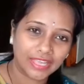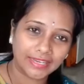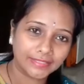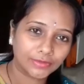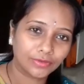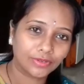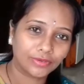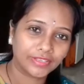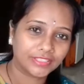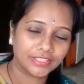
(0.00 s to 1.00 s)
శారీస్ కూడా
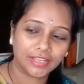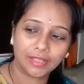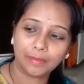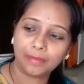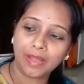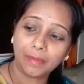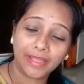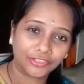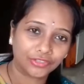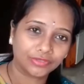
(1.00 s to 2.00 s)
ఉన్నాయి చాలా బాగా
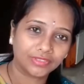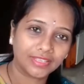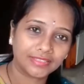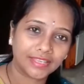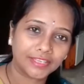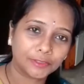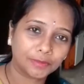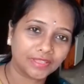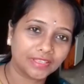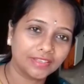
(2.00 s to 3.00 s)
మ్యాచ్ అవుతుంది ఆ శారీస్
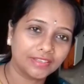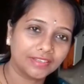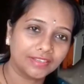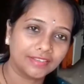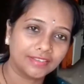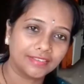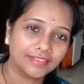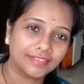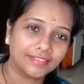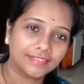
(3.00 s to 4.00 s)
మీద
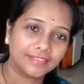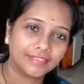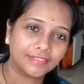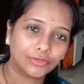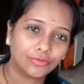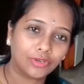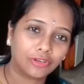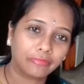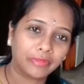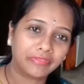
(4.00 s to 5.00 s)
సో వన్
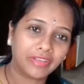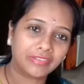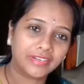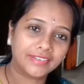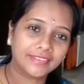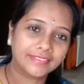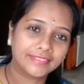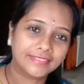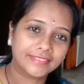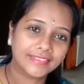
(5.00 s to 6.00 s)
ఆఫ్ మై ఫేవరెట్
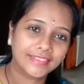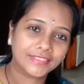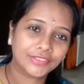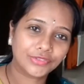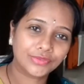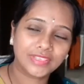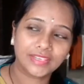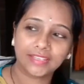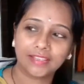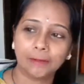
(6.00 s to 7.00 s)
సో
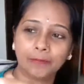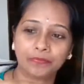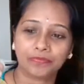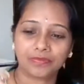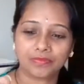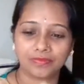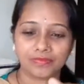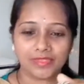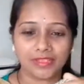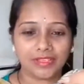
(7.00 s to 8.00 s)
చూసారు కదా
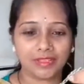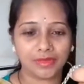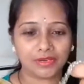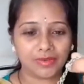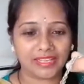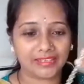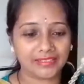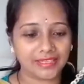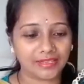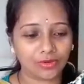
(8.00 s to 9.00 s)
ఇది మనం
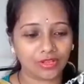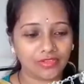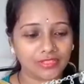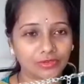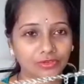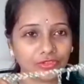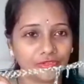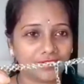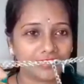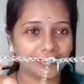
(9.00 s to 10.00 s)
నెక్లెస్లా కూడా వేసుకోవచ్చు
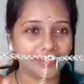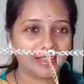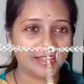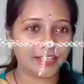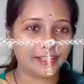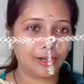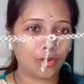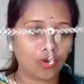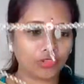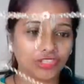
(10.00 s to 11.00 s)
అలాగే
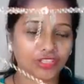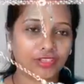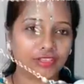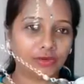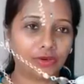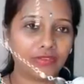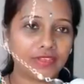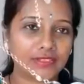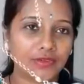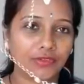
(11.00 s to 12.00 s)
లాంగ్ చైన్ కింద కూడా
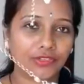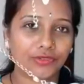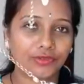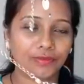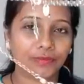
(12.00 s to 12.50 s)
వేసుకోవచ్చు